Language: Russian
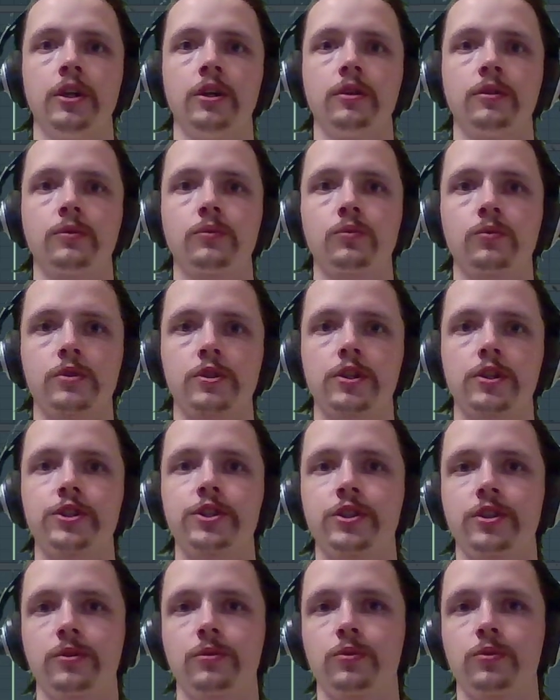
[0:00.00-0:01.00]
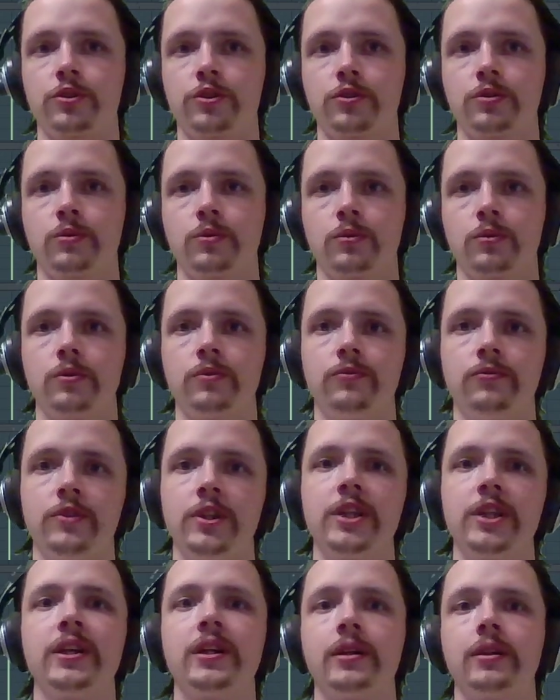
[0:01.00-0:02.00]
Ну, слышно тоже, что
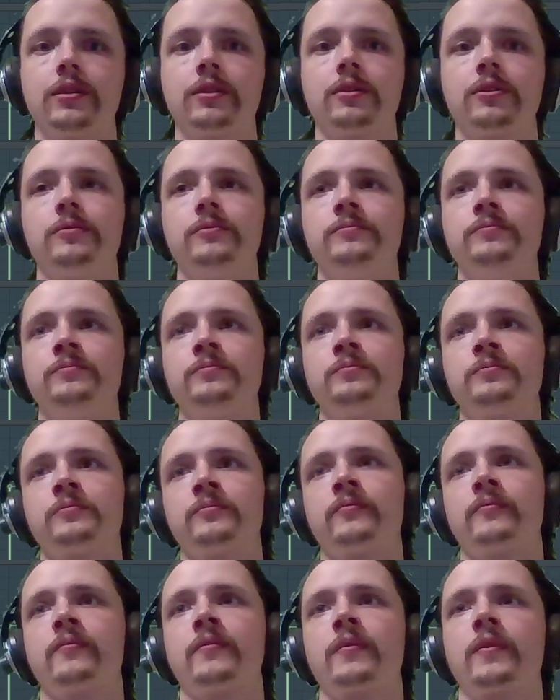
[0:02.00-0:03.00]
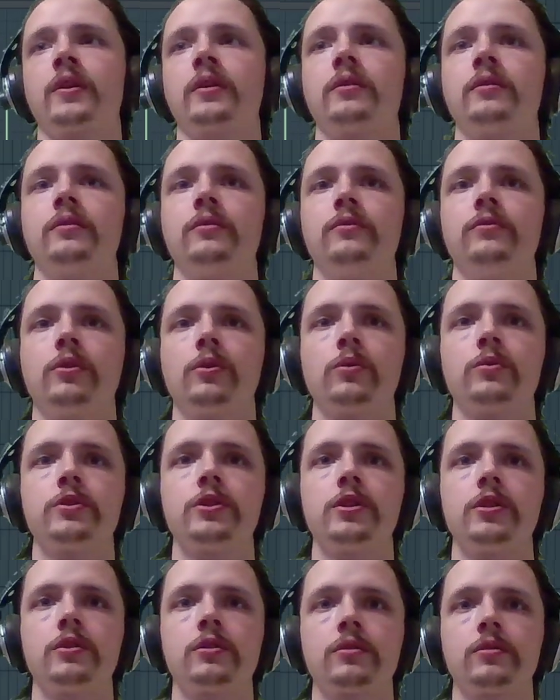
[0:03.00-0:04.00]
влияет
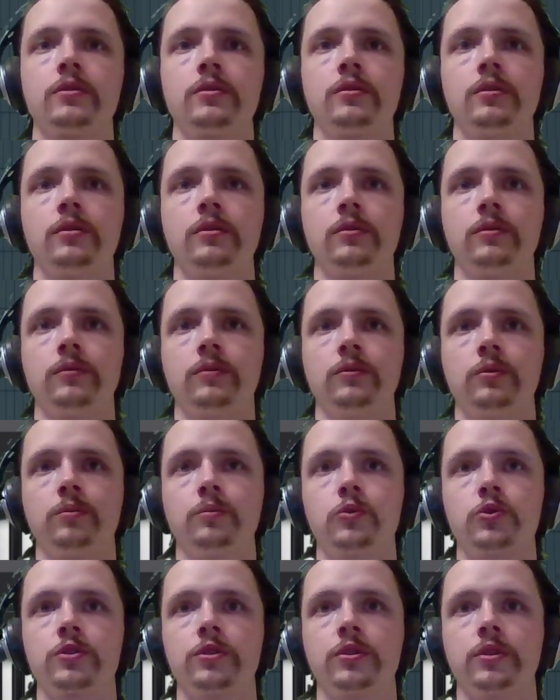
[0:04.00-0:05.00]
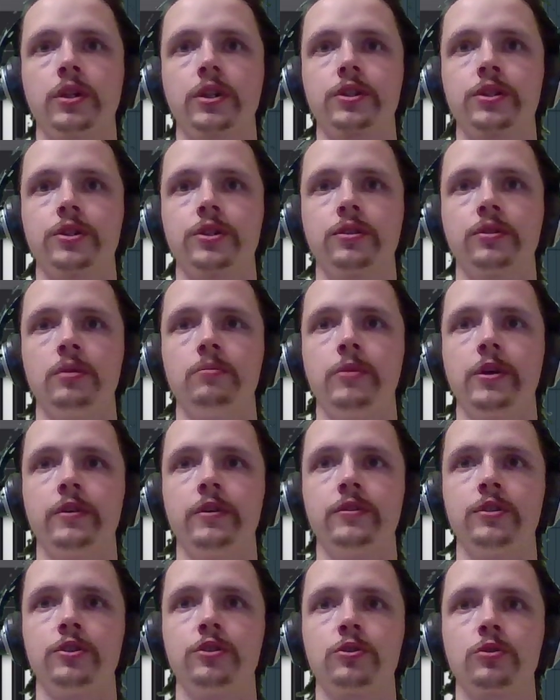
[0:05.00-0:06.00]
velocity. Вот можно также
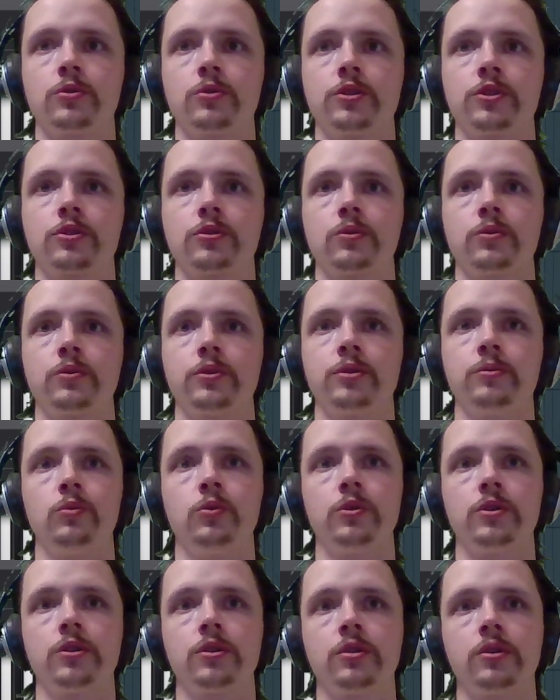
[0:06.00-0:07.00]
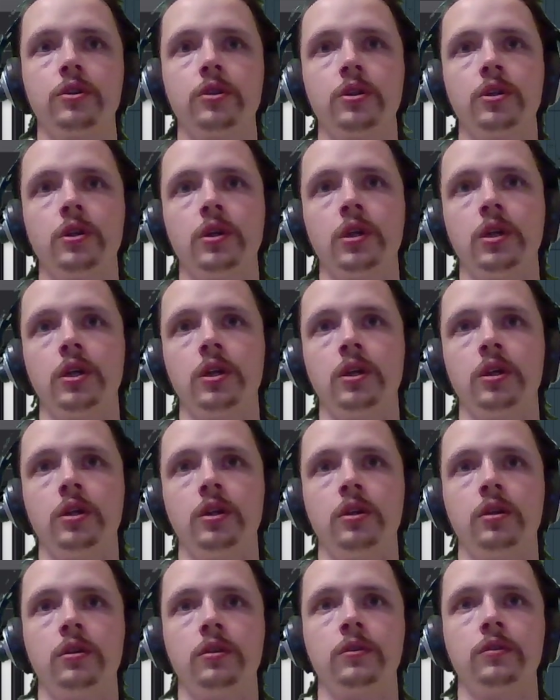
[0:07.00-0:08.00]
добавить еще на что-нибудь.
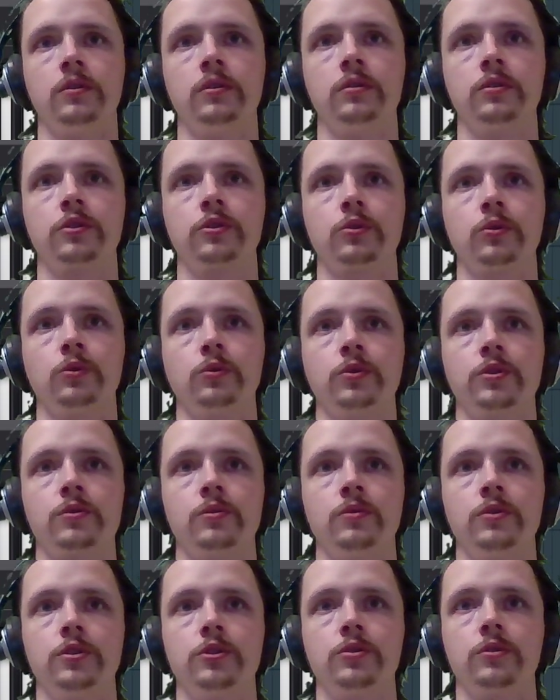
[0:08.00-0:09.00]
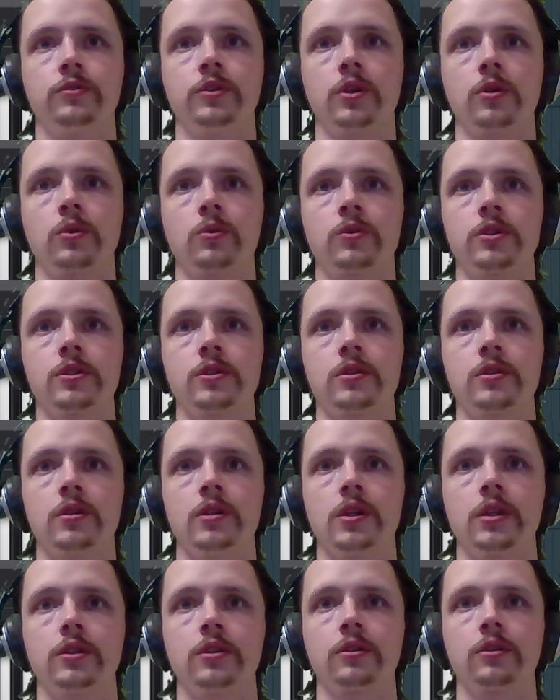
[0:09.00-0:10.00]
Что у нас тут еще? Второй
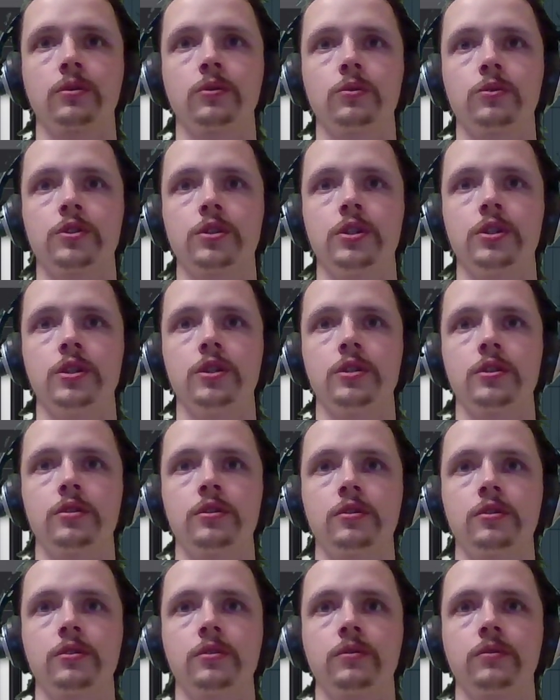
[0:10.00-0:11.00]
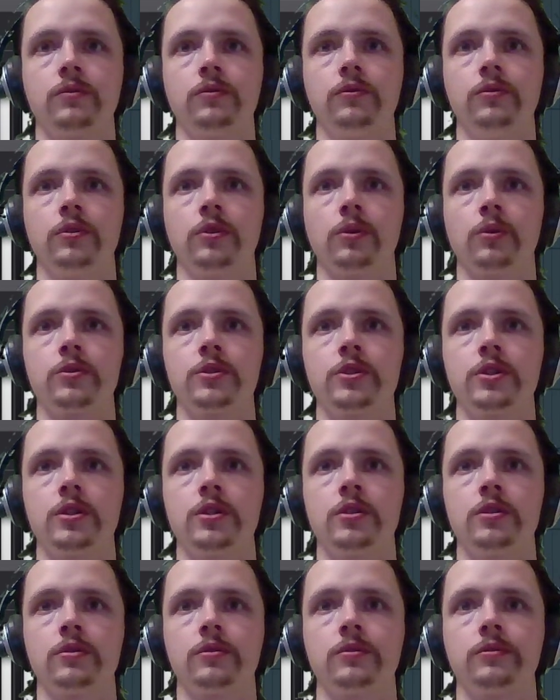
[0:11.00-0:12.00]
осциллятор тоже есть.
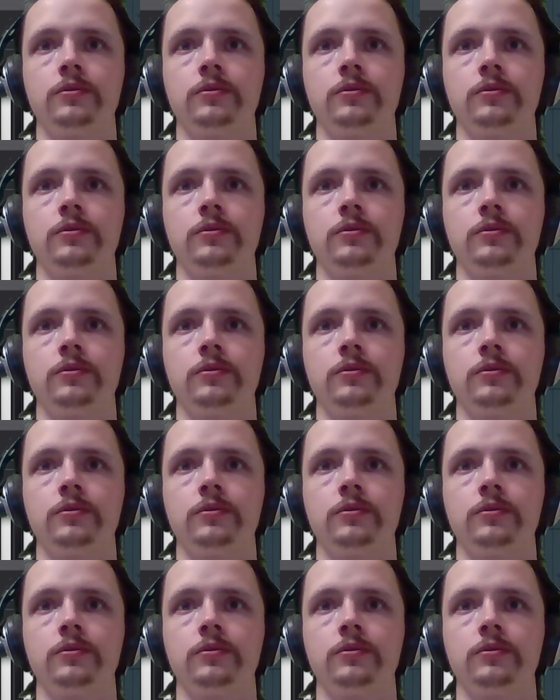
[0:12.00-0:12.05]
Velocity.